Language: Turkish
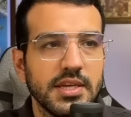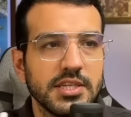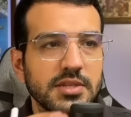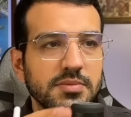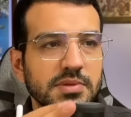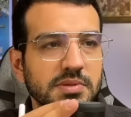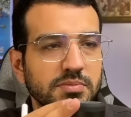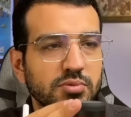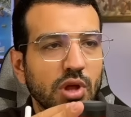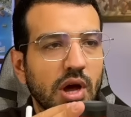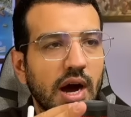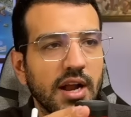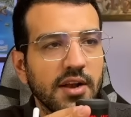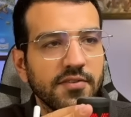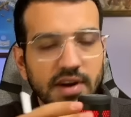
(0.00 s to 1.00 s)
Şimdi biz
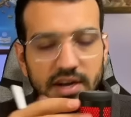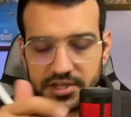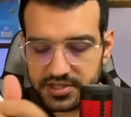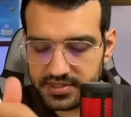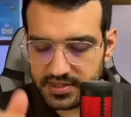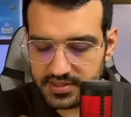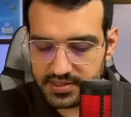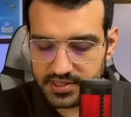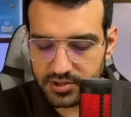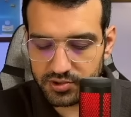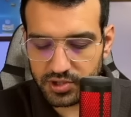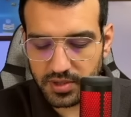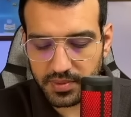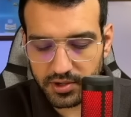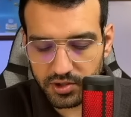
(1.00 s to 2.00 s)
burada alfa açısının
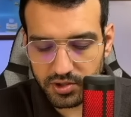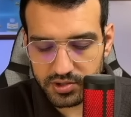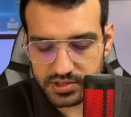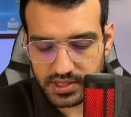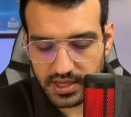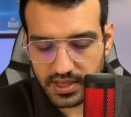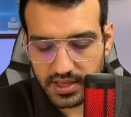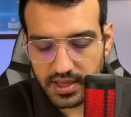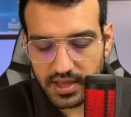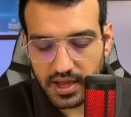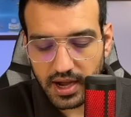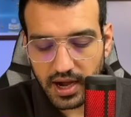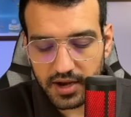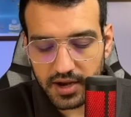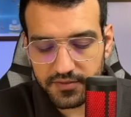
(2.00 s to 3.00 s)
sinüsüne bakıyoruz ya.
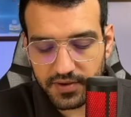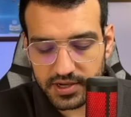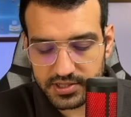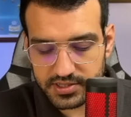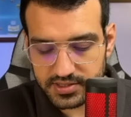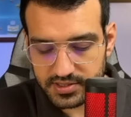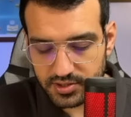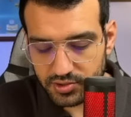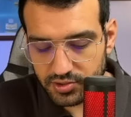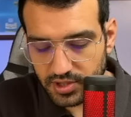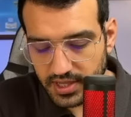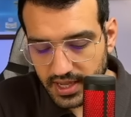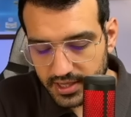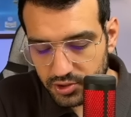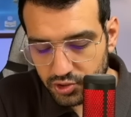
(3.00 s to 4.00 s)
Alfa açısının sinüsüne
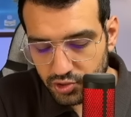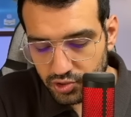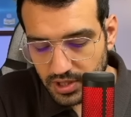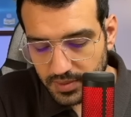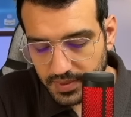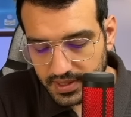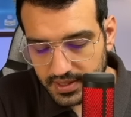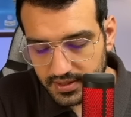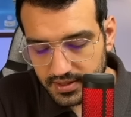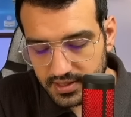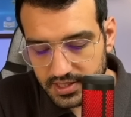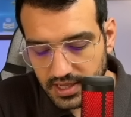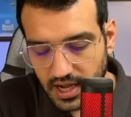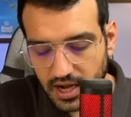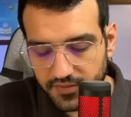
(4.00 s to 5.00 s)
yani şurada bakın.
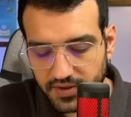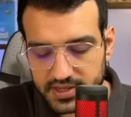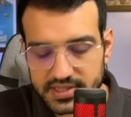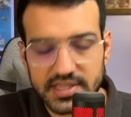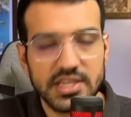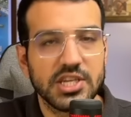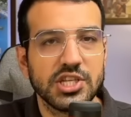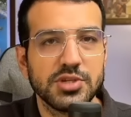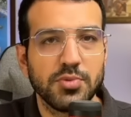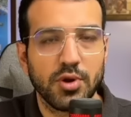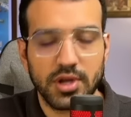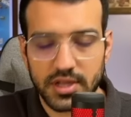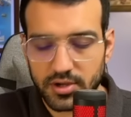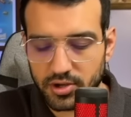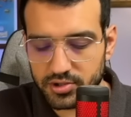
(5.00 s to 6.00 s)
Alfa açısı ikinci
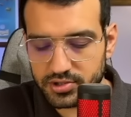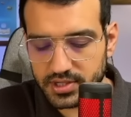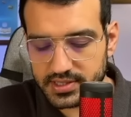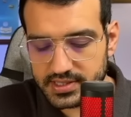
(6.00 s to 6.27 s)
bölgede gördüğünüz üzere.